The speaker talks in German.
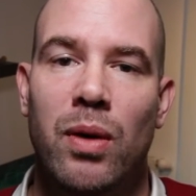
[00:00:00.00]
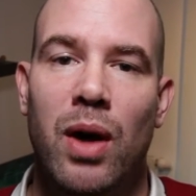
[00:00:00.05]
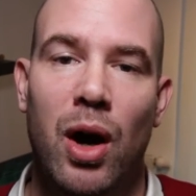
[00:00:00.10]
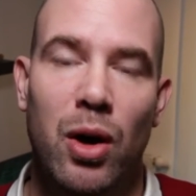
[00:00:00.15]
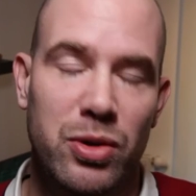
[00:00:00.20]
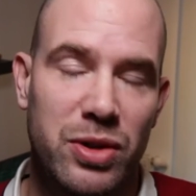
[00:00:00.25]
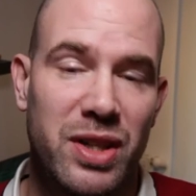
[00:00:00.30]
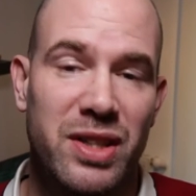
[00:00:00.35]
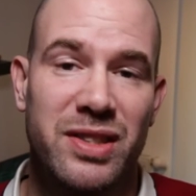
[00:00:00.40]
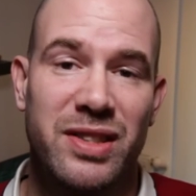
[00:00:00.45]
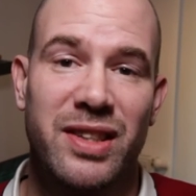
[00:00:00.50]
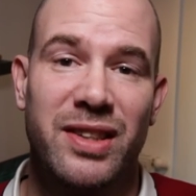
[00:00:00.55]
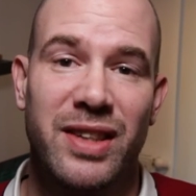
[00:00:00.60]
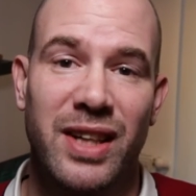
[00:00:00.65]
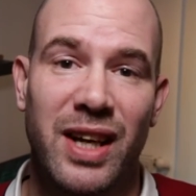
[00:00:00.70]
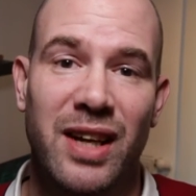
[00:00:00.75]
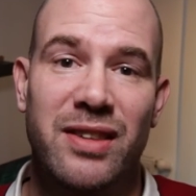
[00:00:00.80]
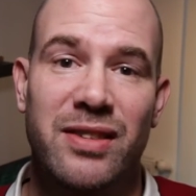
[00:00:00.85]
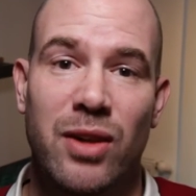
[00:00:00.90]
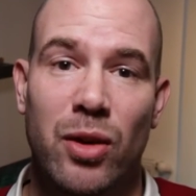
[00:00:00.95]
Außer dass die
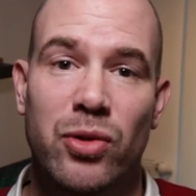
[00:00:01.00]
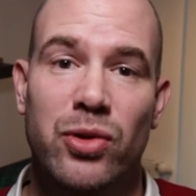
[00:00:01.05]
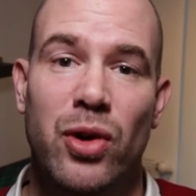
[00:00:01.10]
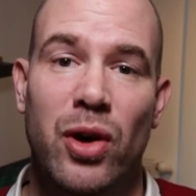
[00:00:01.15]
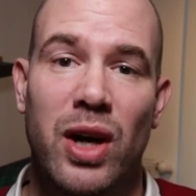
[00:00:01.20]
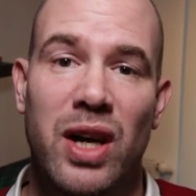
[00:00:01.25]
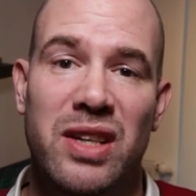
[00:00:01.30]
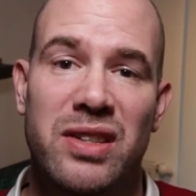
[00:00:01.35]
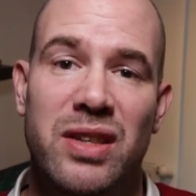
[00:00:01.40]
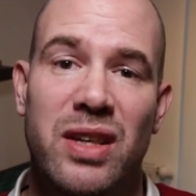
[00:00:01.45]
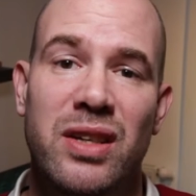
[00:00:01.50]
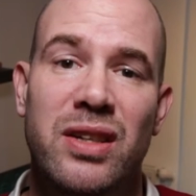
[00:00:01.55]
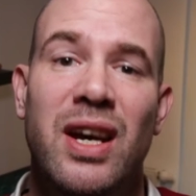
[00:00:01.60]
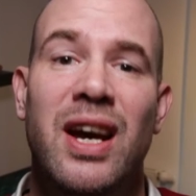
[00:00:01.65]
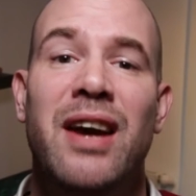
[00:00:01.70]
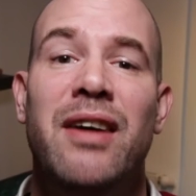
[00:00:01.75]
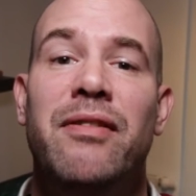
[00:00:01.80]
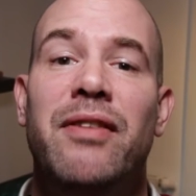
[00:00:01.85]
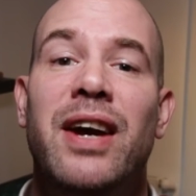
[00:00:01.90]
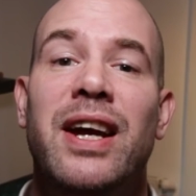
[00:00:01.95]
Dinger sauteuer sind.
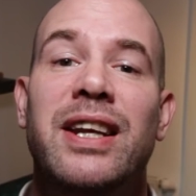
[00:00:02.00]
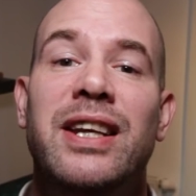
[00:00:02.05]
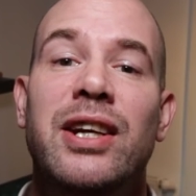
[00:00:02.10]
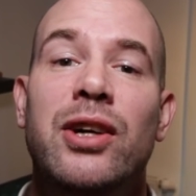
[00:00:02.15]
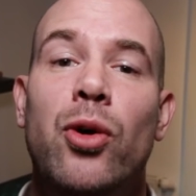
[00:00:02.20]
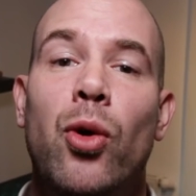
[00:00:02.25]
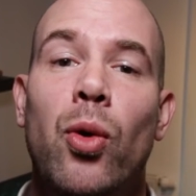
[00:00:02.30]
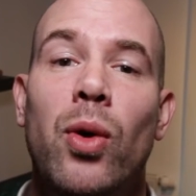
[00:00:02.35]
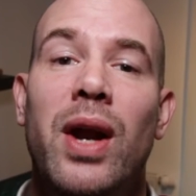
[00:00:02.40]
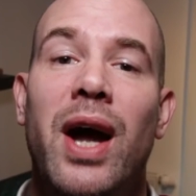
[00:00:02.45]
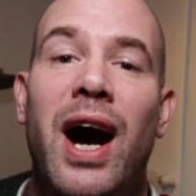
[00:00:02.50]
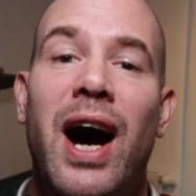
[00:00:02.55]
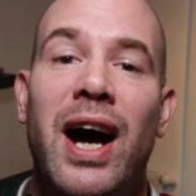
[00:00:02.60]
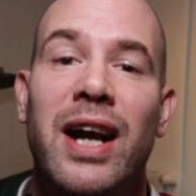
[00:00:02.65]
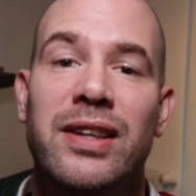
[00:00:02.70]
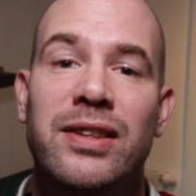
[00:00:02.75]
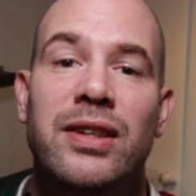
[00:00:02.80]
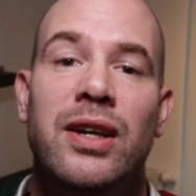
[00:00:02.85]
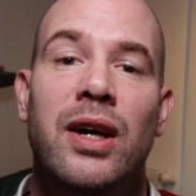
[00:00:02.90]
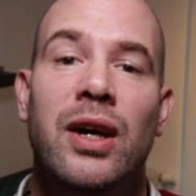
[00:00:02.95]
Wer die Kohle
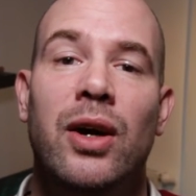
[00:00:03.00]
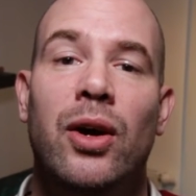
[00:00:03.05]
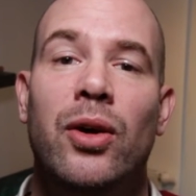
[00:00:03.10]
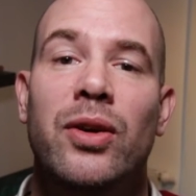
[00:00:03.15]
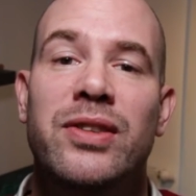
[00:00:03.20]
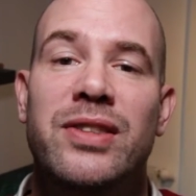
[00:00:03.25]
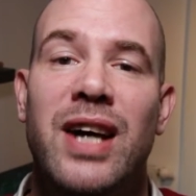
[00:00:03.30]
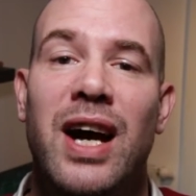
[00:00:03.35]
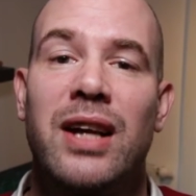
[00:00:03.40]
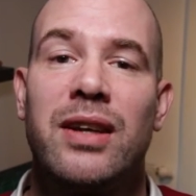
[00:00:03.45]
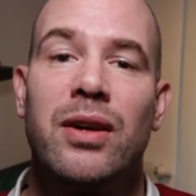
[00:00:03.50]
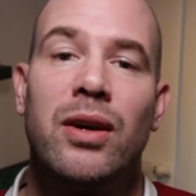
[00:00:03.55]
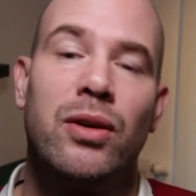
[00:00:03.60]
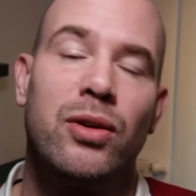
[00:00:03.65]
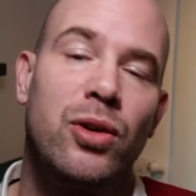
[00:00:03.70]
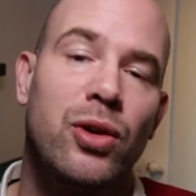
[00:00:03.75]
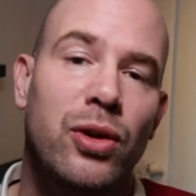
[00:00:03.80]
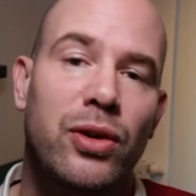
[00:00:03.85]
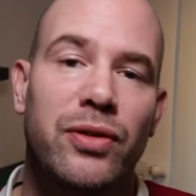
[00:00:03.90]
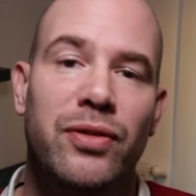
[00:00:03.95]
hat und sagt,
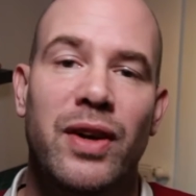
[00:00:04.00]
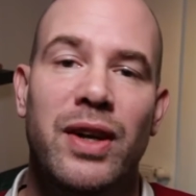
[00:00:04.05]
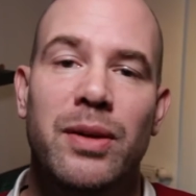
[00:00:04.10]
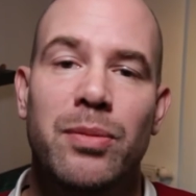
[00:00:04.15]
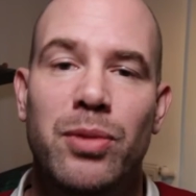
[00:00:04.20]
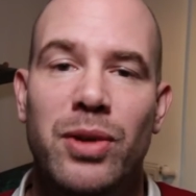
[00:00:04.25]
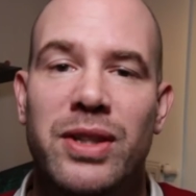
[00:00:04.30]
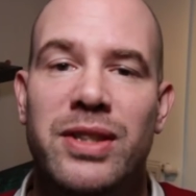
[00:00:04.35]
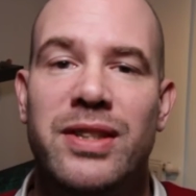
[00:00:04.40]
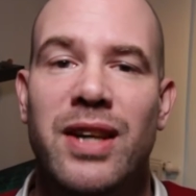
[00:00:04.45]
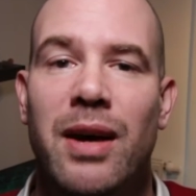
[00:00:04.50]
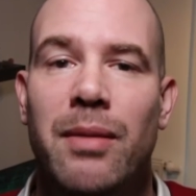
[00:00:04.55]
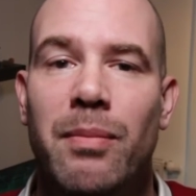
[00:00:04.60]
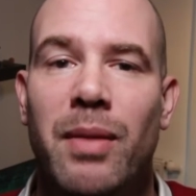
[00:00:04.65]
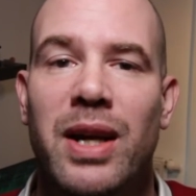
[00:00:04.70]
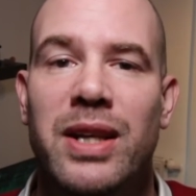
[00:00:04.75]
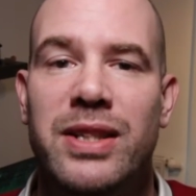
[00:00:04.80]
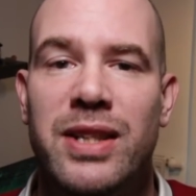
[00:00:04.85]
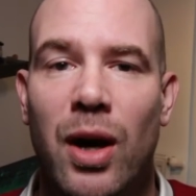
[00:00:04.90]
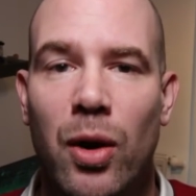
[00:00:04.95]
gut, wenn die Polizei
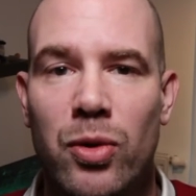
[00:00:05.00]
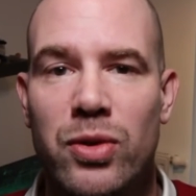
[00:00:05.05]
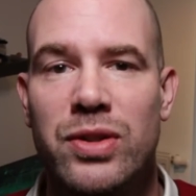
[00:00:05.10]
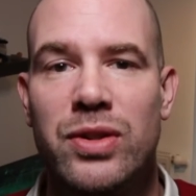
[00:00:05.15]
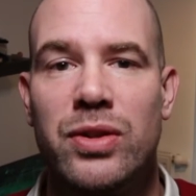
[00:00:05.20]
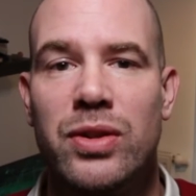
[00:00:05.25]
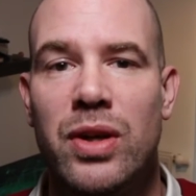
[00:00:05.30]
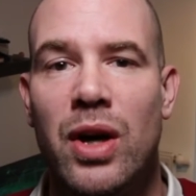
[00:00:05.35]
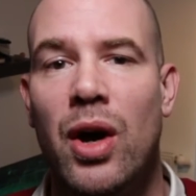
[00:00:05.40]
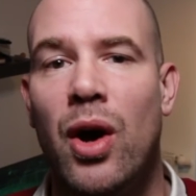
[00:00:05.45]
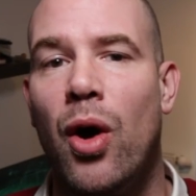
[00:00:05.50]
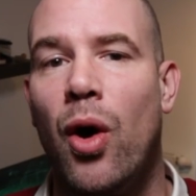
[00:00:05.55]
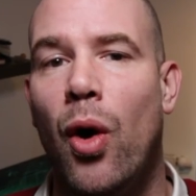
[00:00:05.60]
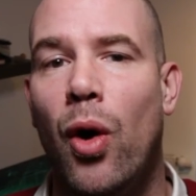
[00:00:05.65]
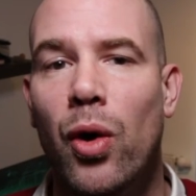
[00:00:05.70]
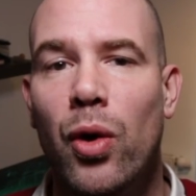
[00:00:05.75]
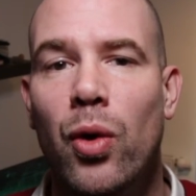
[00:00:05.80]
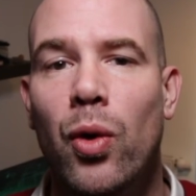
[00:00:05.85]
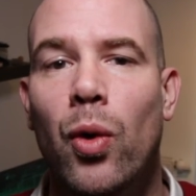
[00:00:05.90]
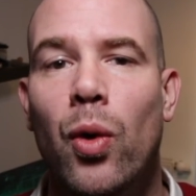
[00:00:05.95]
mein 1000
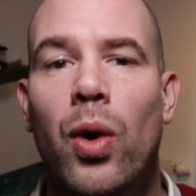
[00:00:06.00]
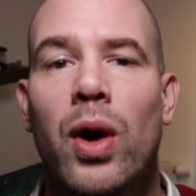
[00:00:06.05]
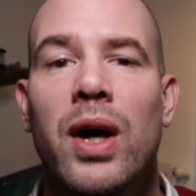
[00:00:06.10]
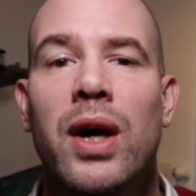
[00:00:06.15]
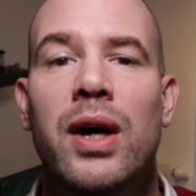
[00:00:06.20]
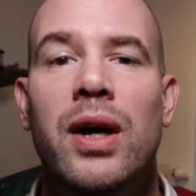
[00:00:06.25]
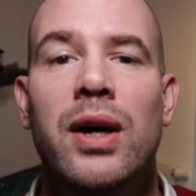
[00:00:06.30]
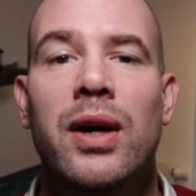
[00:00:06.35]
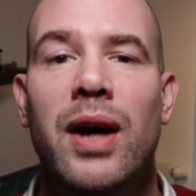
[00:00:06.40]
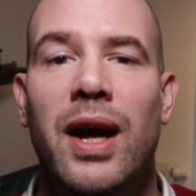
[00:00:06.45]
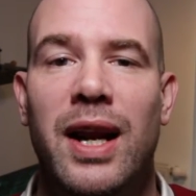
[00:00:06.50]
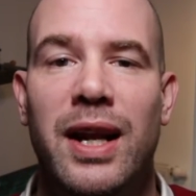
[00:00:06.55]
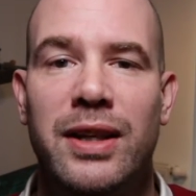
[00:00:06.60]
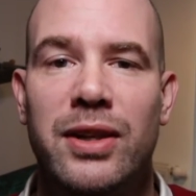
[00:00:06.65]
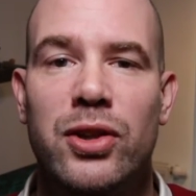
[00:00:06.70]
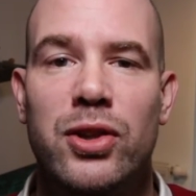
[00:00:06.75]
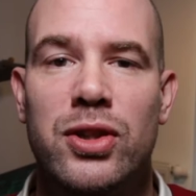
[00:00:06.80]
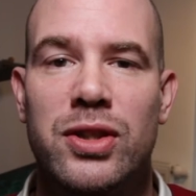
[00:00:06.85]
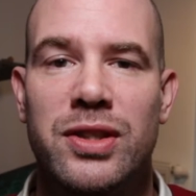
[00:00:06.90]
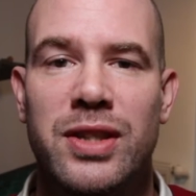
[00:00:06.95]
Euro
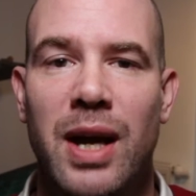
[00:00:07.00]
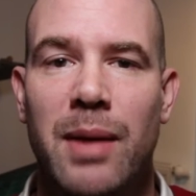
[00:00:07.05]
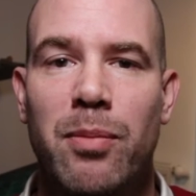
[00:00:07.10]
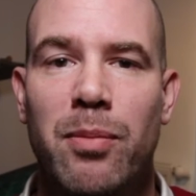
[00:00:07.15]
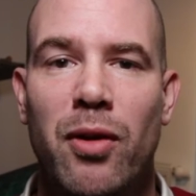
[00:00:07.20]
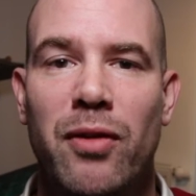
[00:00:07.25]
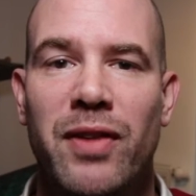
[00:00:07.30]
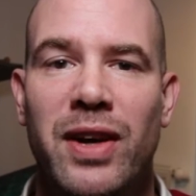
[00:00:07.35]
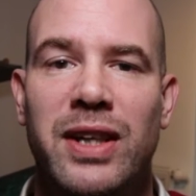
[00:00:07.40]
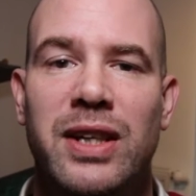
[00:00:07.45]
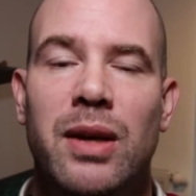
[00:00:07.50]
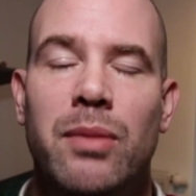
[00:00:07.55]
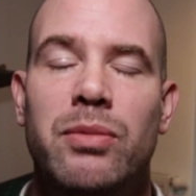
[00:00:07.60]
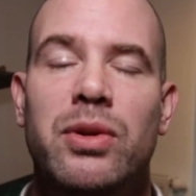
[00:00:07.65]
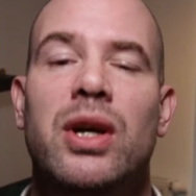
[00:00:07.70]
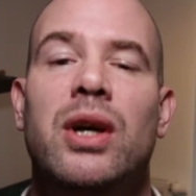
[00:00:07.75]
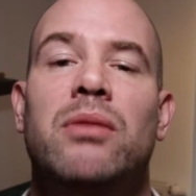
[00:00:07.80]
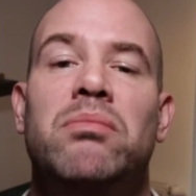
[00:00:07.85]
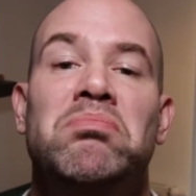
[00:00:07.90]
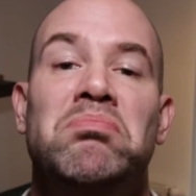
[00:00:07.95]
elektrisches Skateboard wegnimmt,
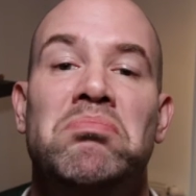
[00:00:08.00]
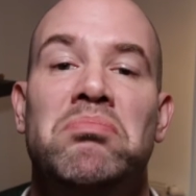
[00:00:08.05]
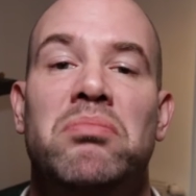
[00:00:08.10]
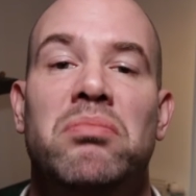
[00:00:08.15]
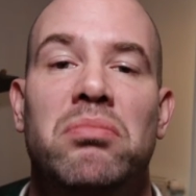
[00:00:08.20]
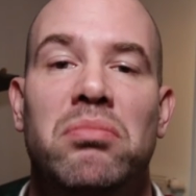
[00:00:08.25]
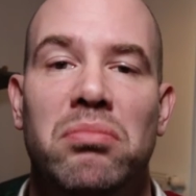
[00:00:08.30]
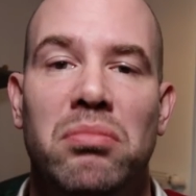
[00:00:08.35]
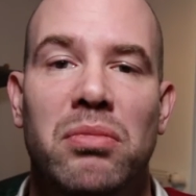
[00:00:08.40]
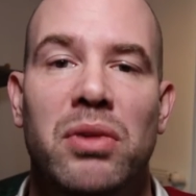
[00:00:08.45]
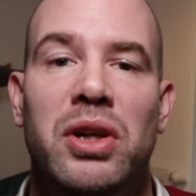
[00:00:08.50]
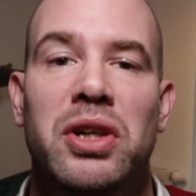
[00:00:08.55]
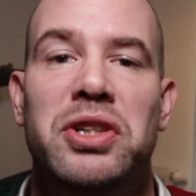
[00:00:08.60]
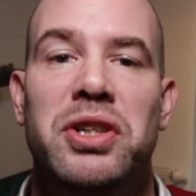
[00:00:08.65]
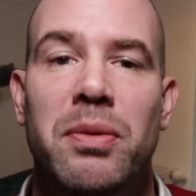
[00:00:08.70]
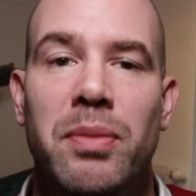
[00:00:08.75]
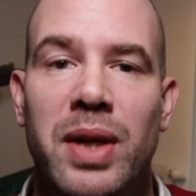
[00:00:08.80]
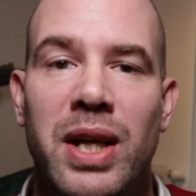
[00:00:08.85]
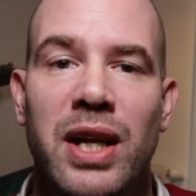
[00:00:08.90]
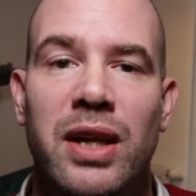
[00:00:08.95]

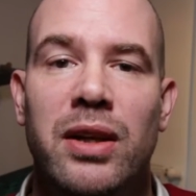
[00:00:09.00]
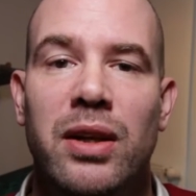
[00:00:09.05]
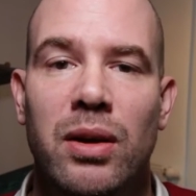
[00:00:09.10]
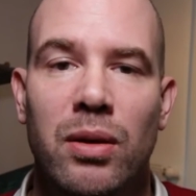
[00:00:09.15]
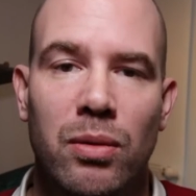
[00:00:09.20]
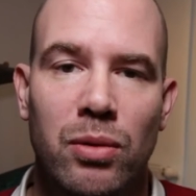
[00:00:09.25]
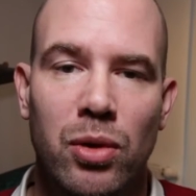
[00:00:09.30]
interessiert mich nicht.